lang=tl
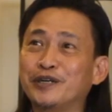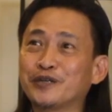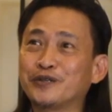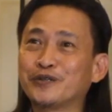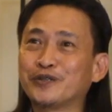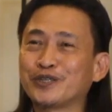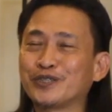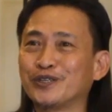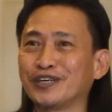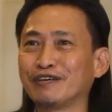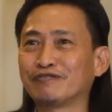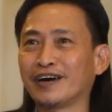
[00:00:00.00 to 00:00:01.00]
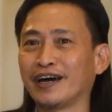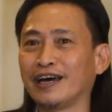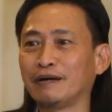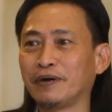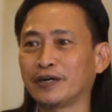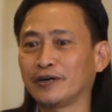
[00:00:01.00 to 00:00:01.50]
Dami akong gustong
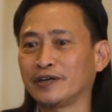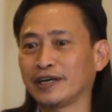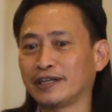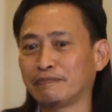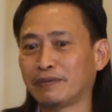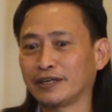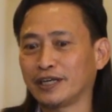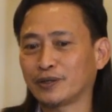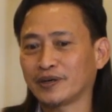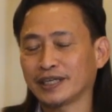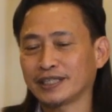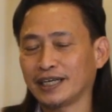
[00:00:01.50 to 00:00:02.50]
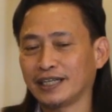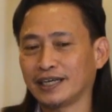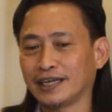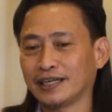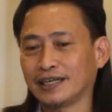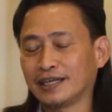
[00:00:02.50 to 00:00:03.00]
i-file, pero yan, nabanggit ko kasi
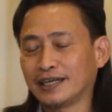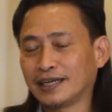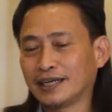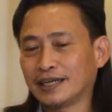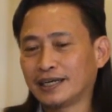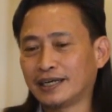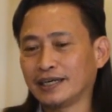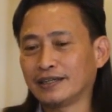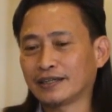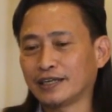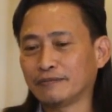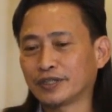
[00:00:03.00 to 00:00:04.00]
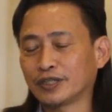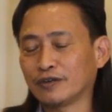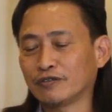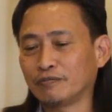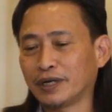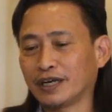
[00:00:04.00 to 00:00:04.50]
na uh, in terms
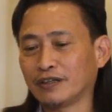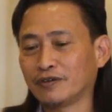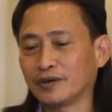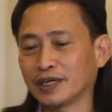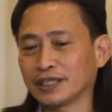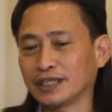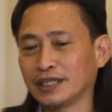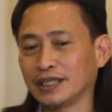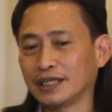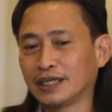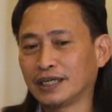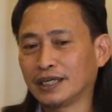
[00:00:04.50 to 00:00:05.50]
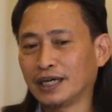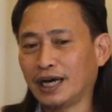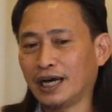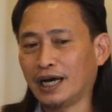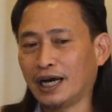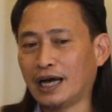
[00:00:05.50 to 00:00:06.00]
of my advocacy,
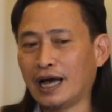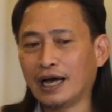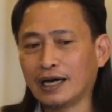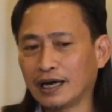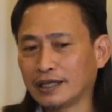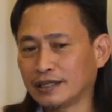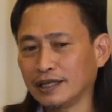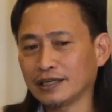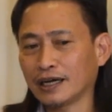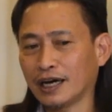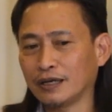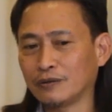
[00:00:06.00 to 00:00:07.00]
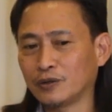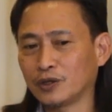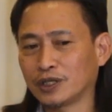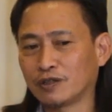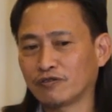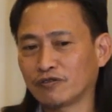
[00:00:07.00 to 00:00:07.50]
I, I think I
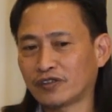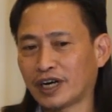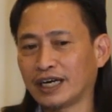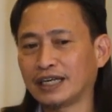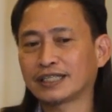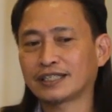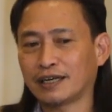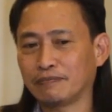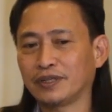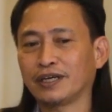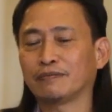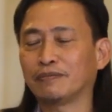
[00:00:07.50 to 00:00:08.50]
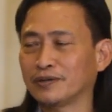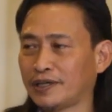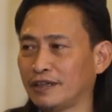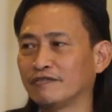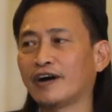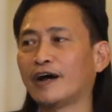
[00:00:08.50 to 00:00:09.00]
would file something
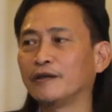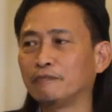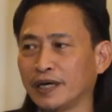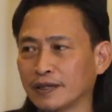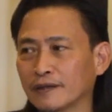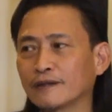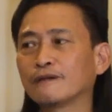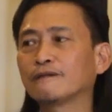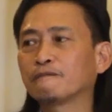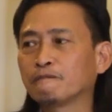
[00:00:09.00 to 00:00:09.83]
about the environment,